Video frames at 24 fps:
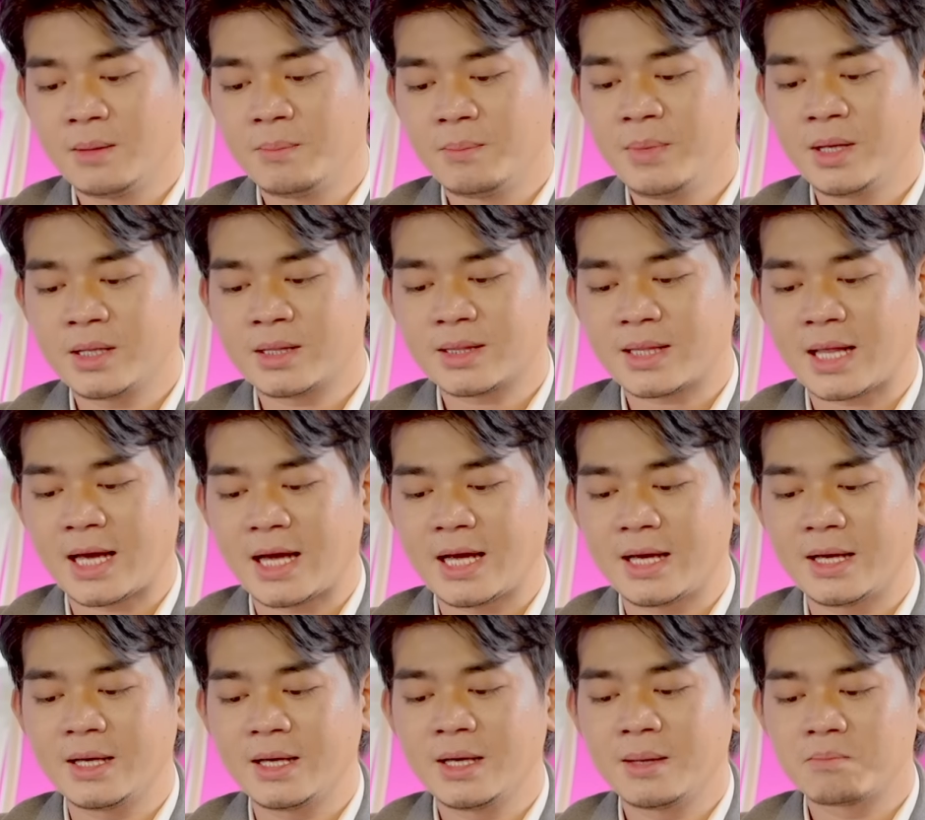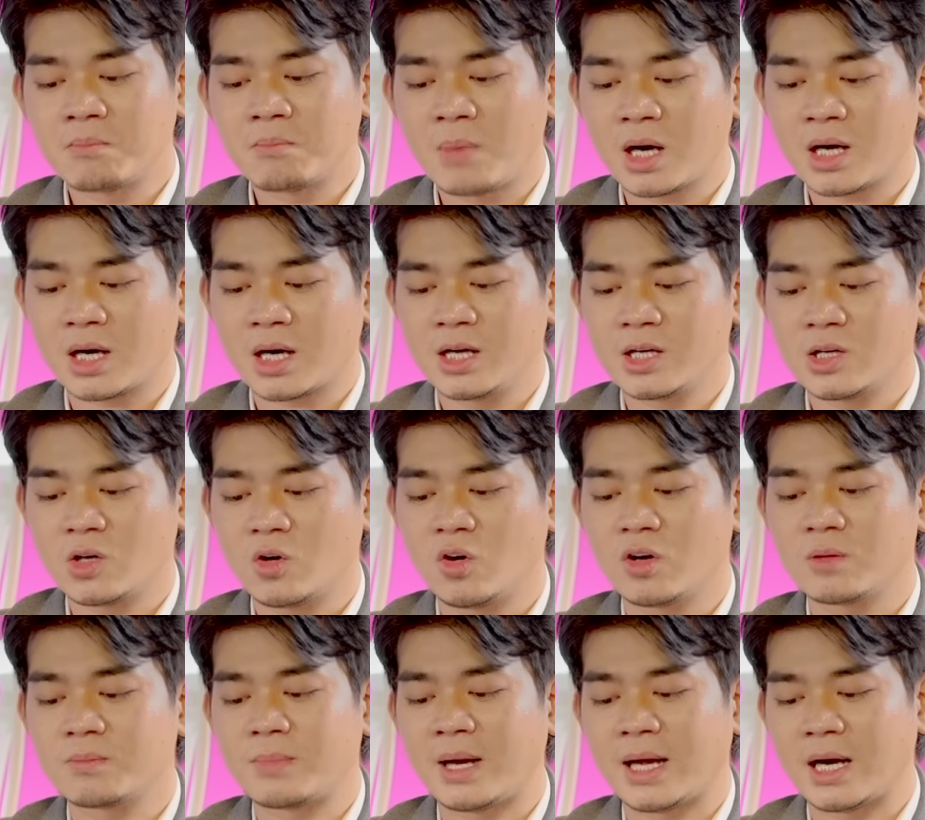miền tai ban ai
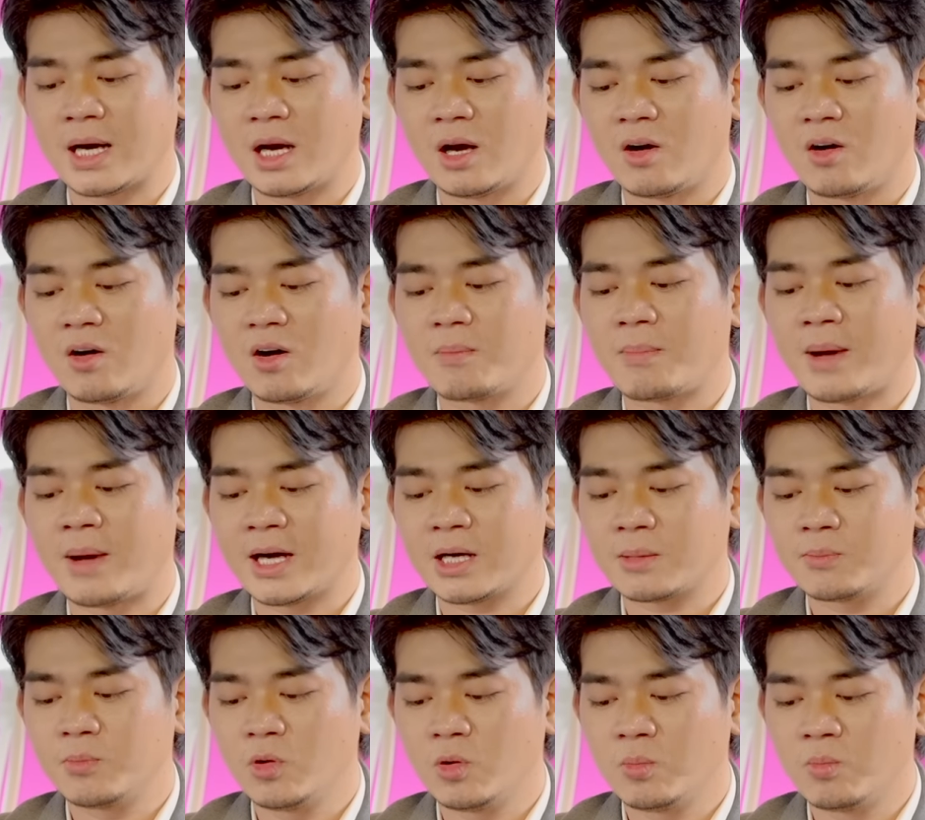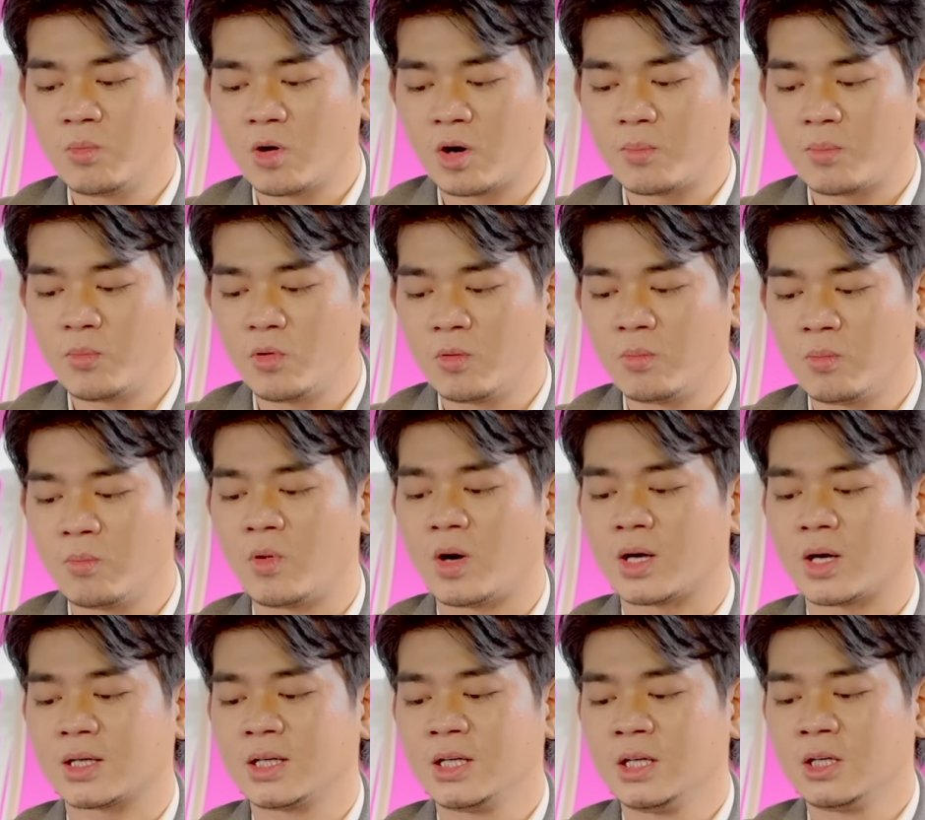côn ban là o ban puk muk puk
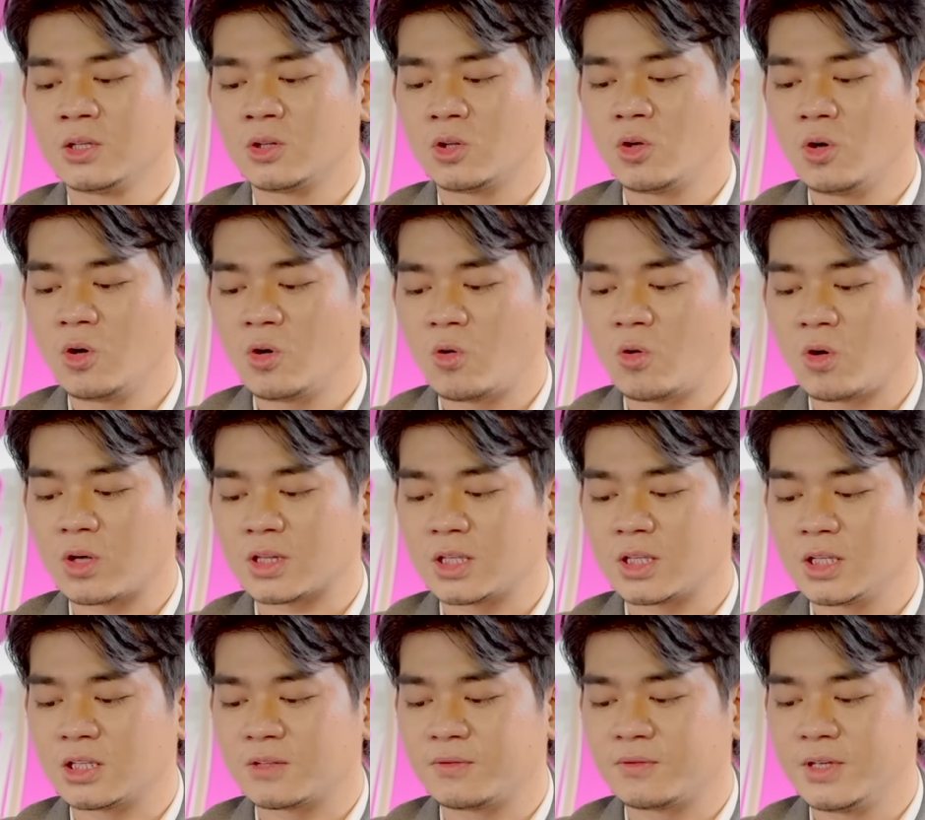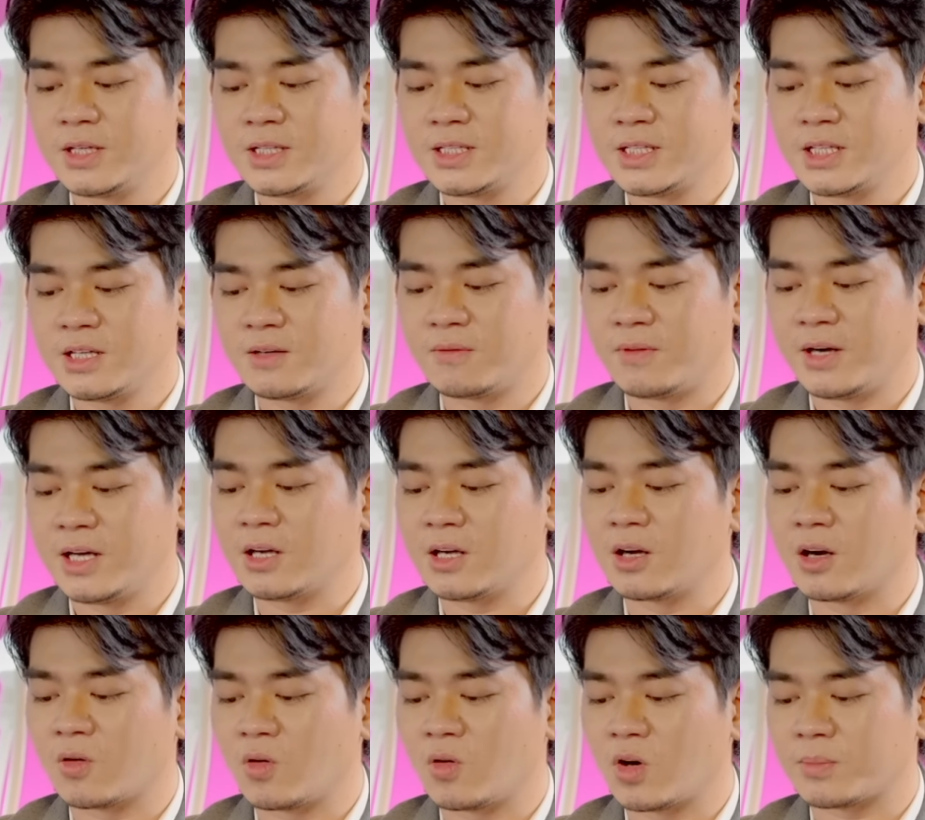muột tôi qua tới phơi chiều vậy
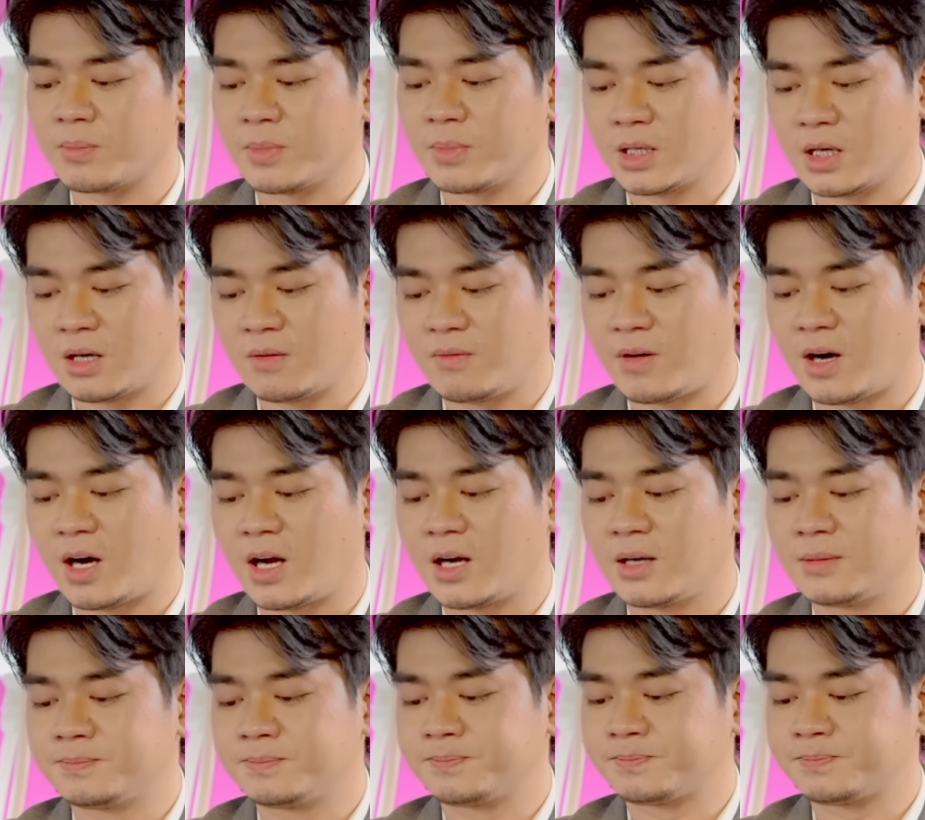cả quật mình phòn